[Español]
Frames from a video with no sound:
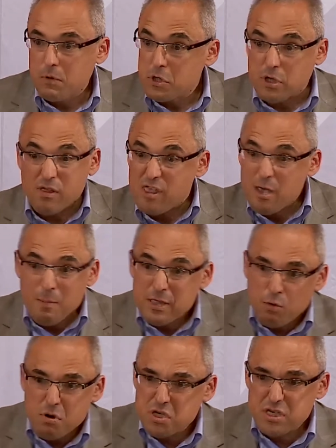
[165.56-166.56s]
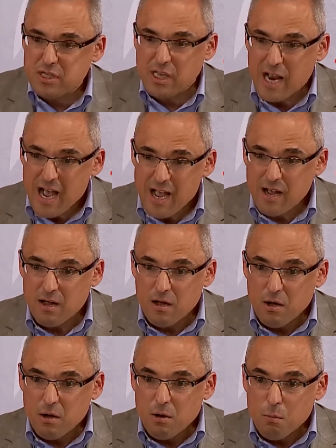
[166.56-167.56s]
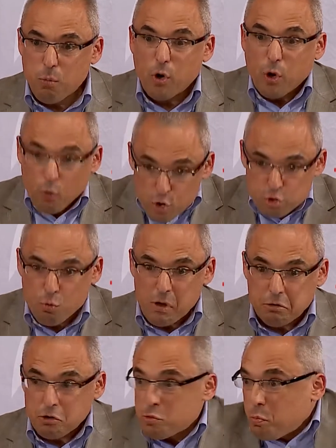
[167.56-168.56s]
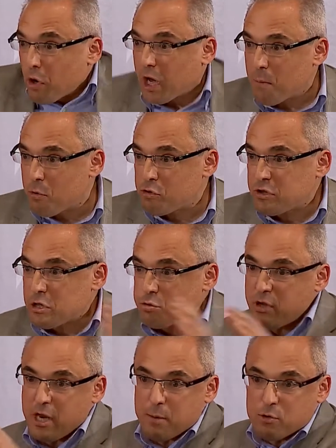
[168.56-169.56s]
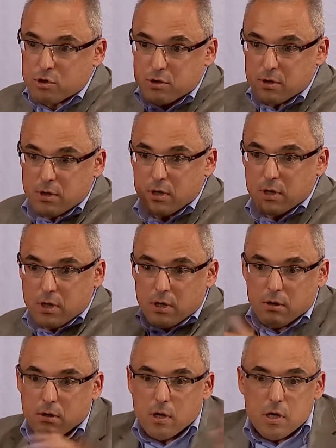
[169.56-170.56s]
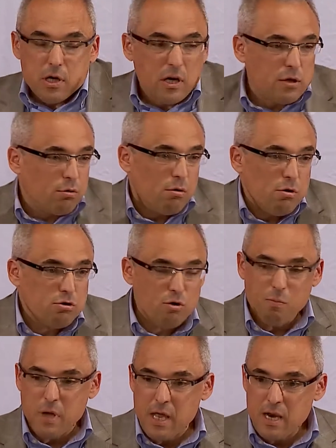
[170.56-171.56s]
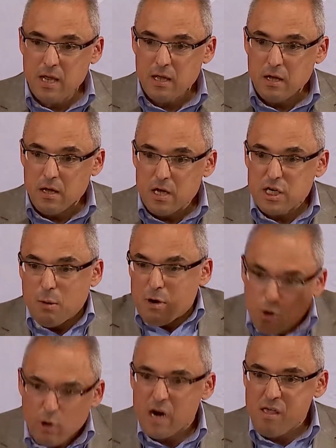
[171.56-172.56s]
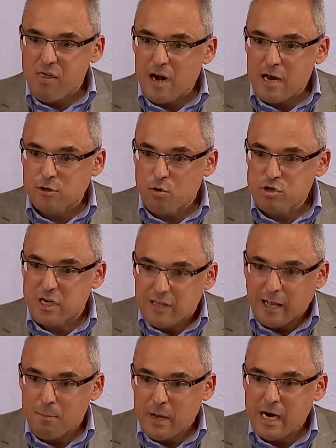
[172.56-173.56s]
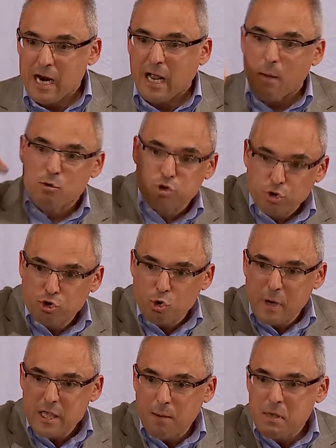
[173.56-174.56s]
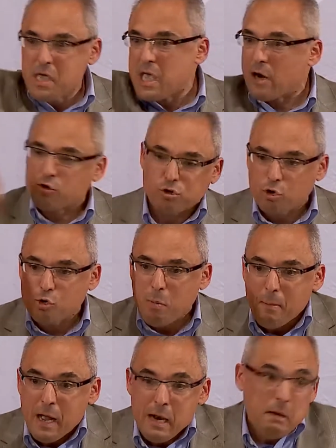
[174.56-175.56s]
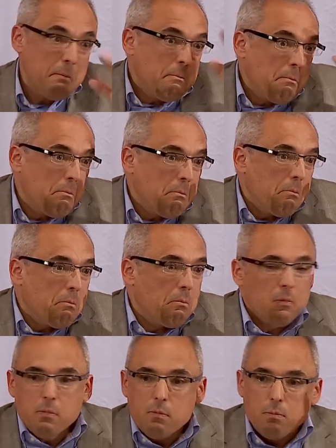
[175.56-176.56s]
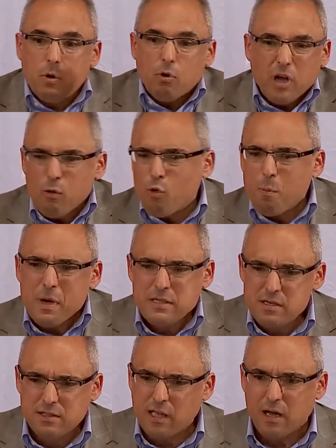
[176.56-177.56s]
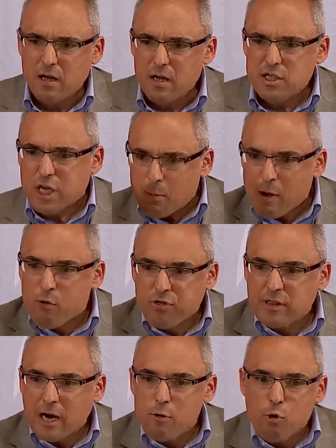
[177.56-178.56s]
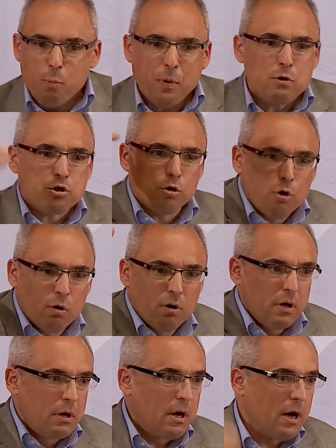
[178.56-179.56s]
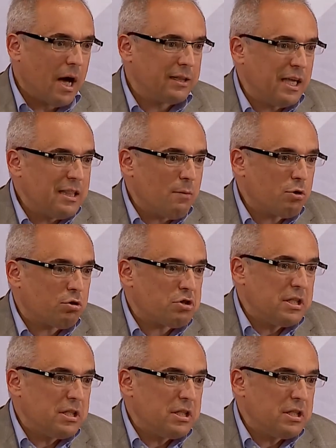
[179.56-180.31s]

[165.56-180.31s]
sencillamente no existirá. Porque unos cuantos, por ejemplo los del sur, diremos, que esto no nos conviene. Si vais a organizar las cosas de tal manera que a vosotros os vaya bien y a nosotros nos va mal, ¿pero qué Europa es esta? Si el Banco Central Europeo solo atiende vuestros